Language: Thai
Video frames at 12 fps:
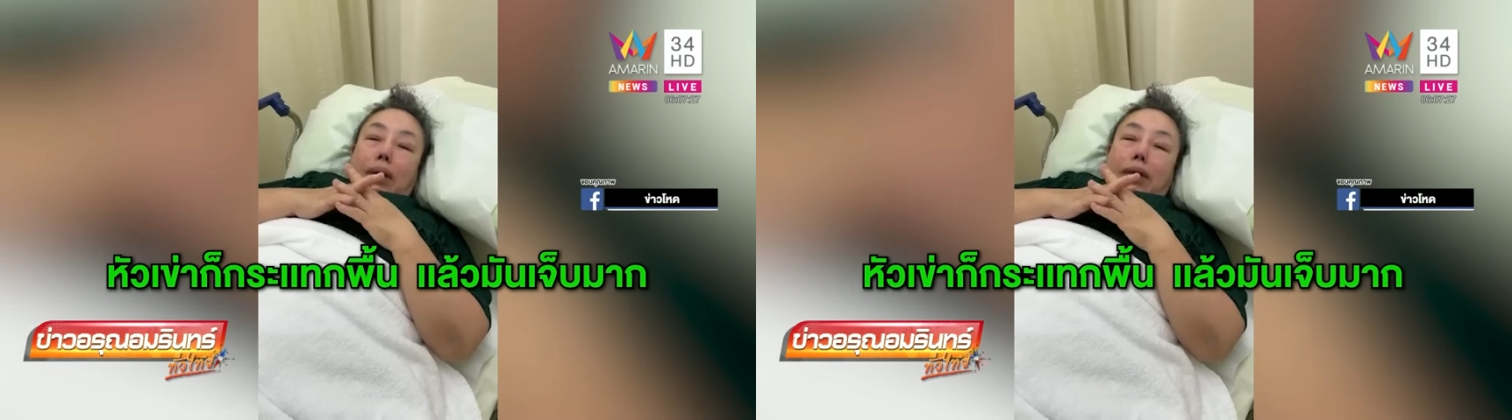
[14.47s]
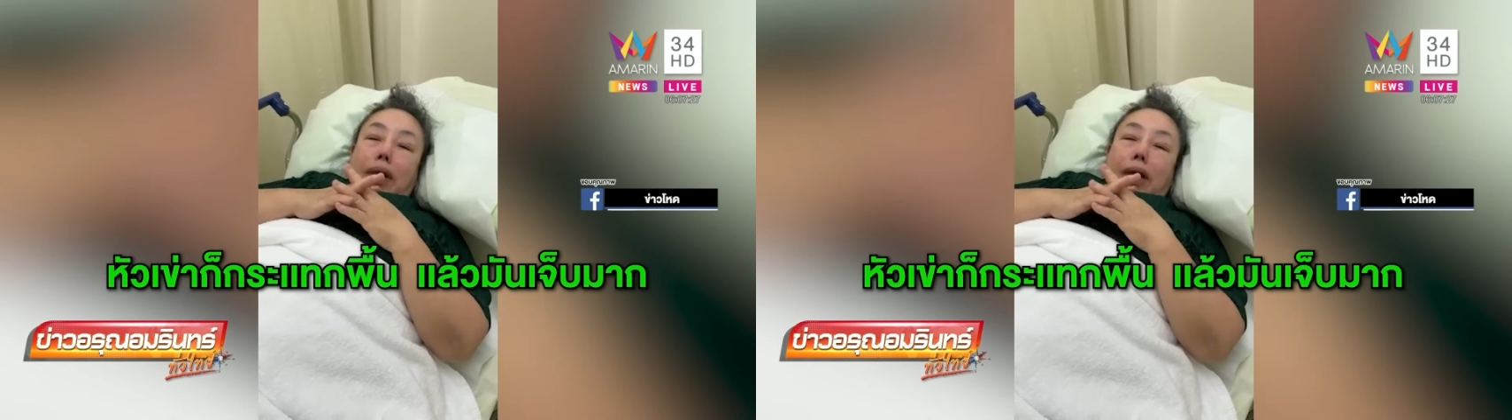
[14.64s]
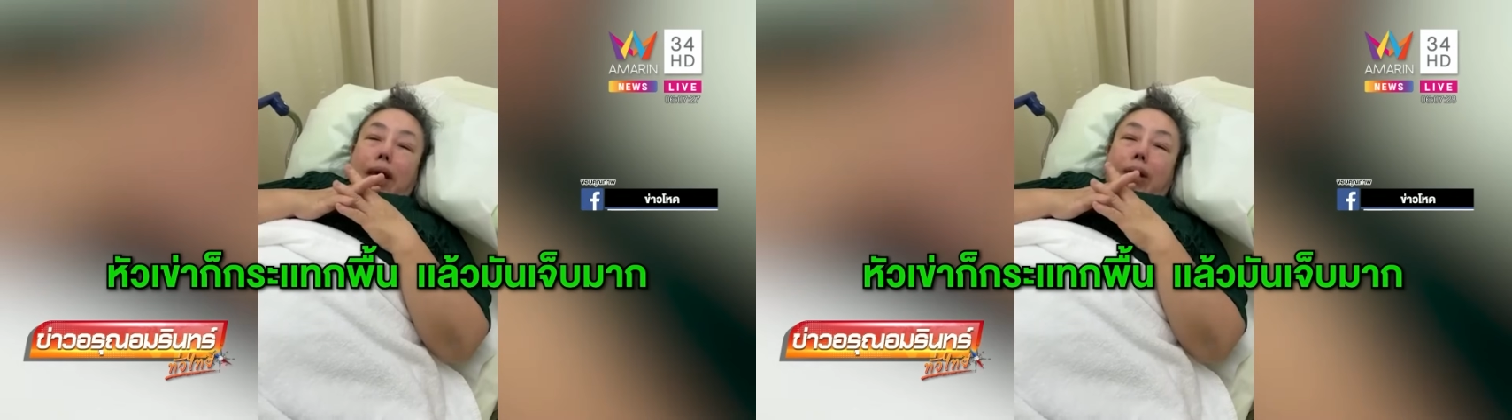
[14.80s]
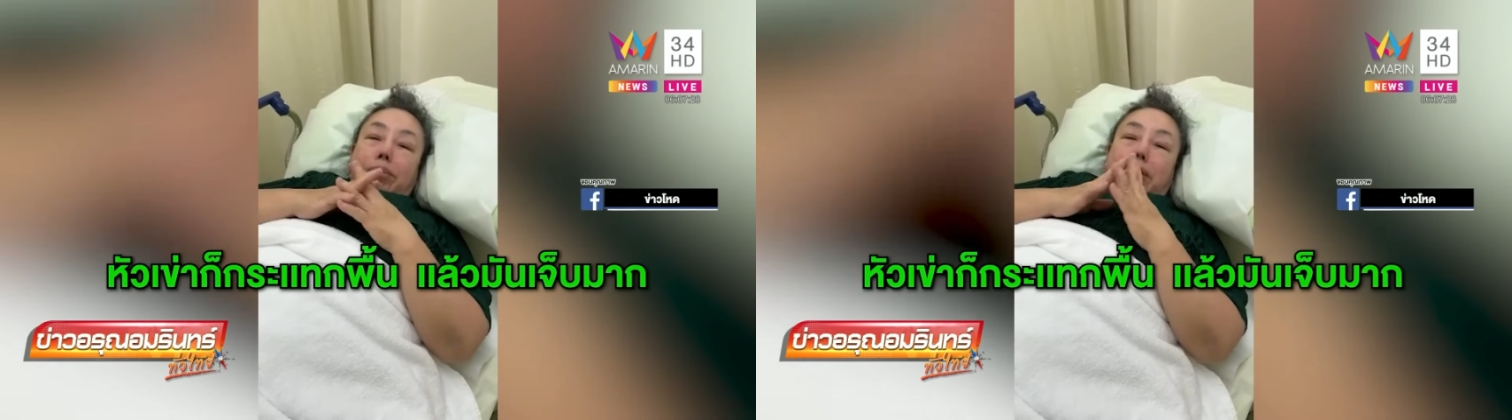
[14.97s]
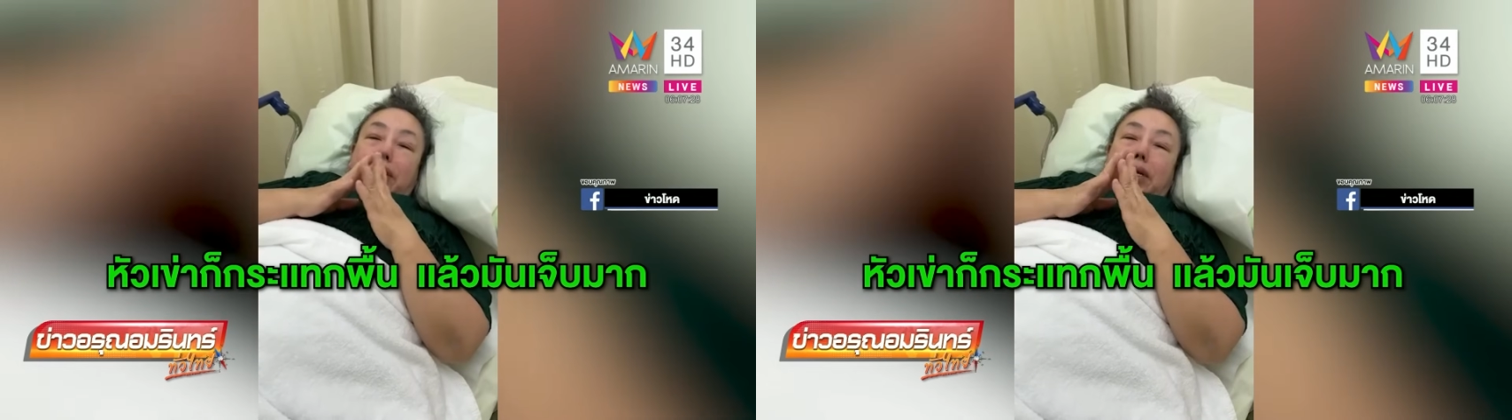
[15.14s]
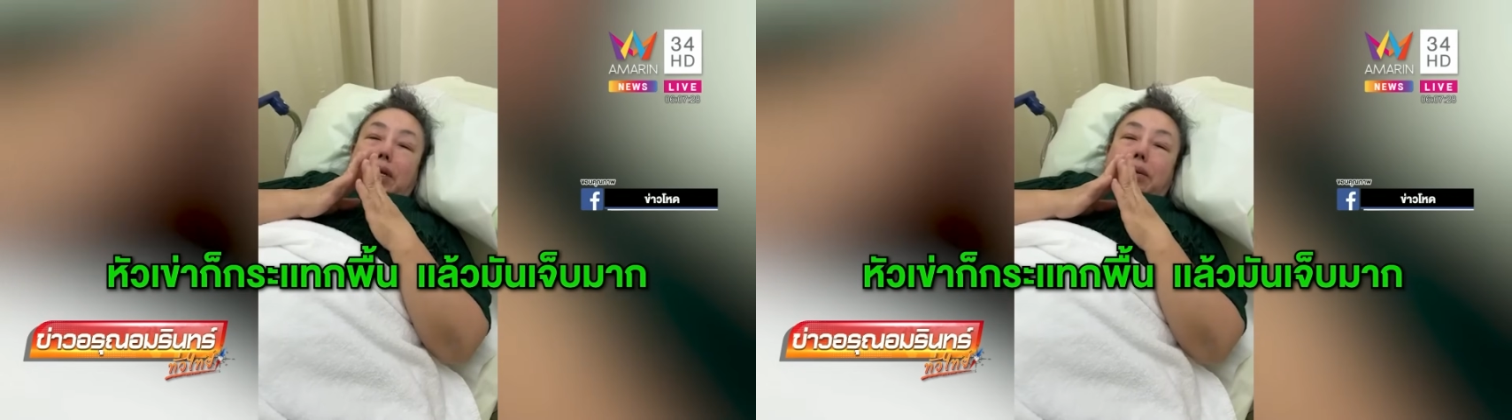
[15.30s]
กระแทก
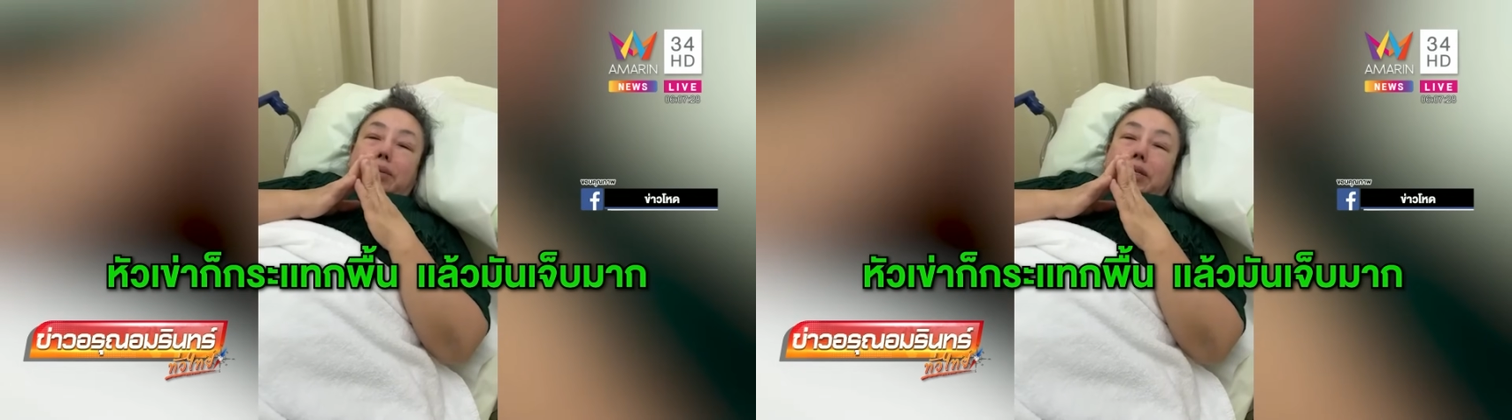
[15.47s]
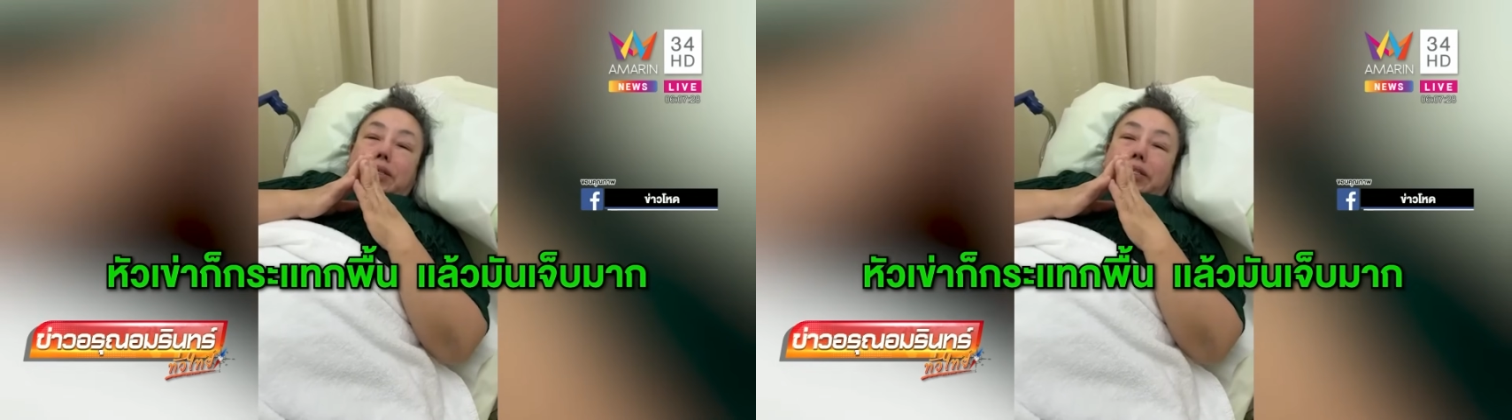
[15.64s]
พื้นแล้วมั